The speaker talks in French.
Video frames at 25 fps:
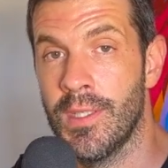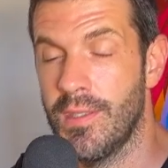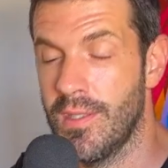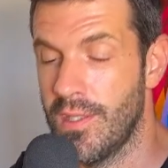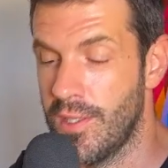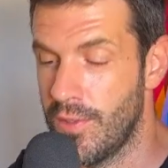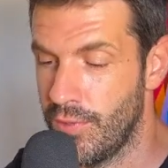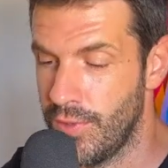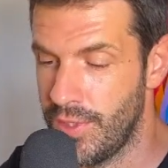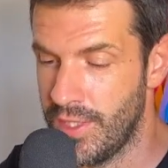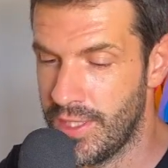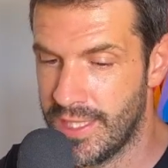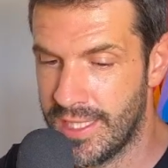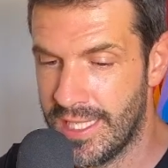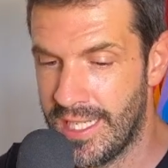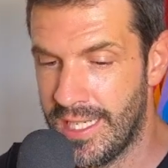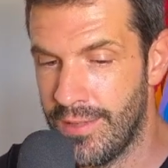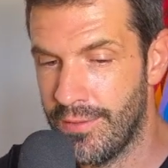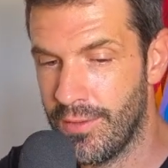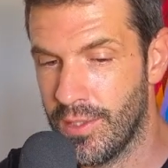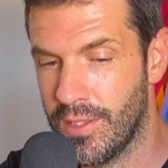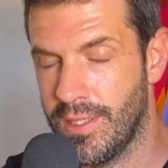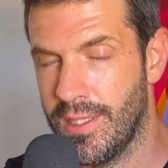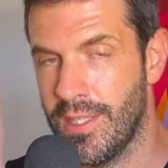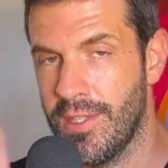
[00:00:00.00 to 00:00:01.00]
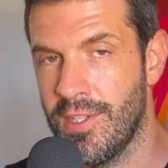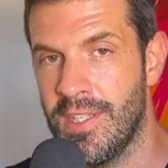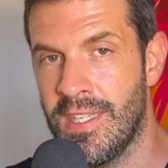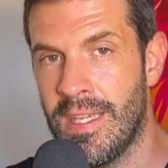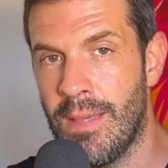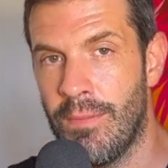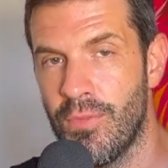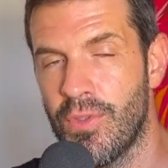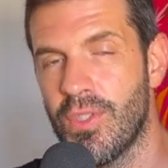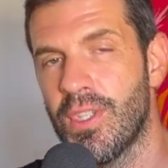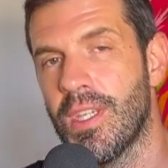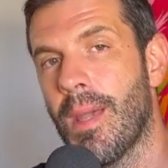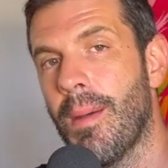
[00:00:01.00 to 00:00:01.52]
Si je vous dis quel est votre
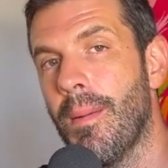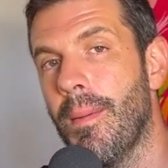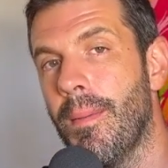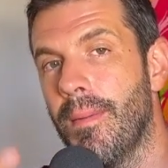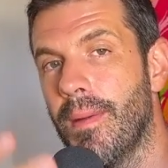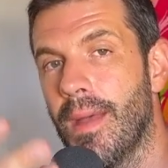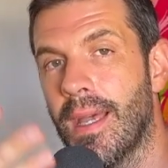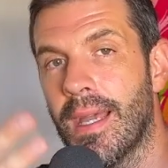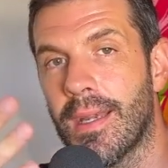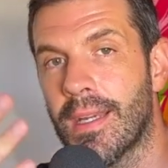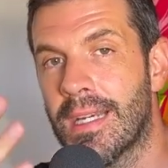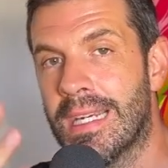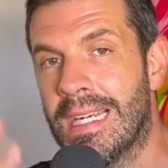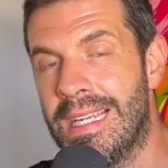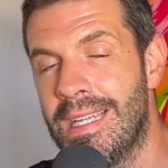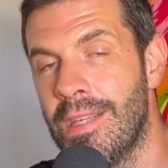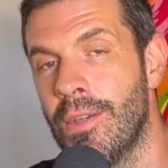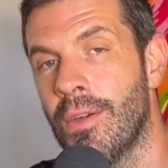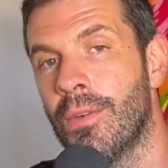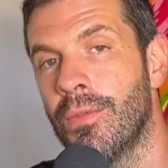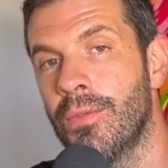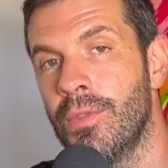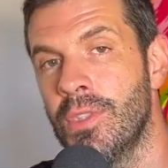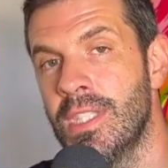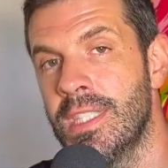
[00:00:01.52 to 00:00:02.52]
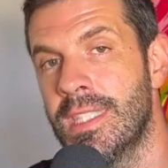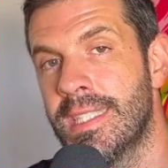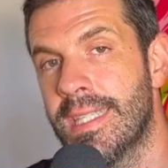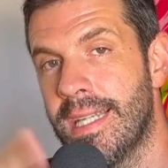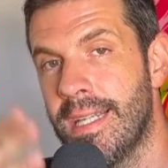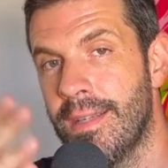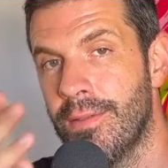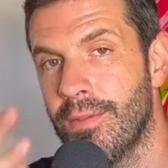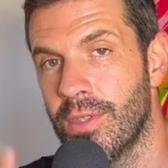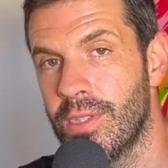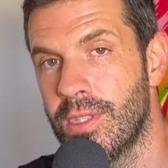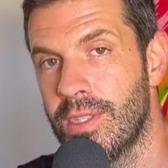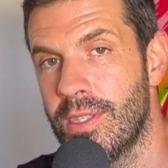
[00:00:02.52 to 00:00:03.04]
TJM, si un, un client vous dit quel
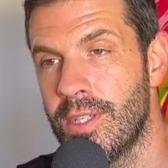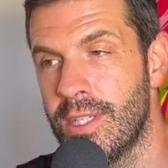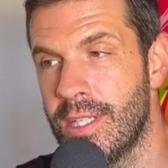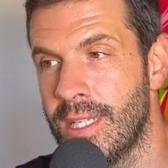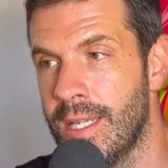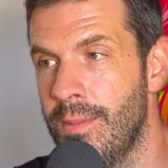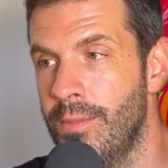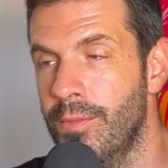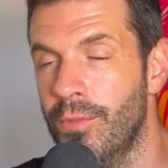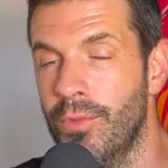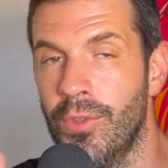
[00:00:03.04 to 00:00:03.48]
est votre TJM,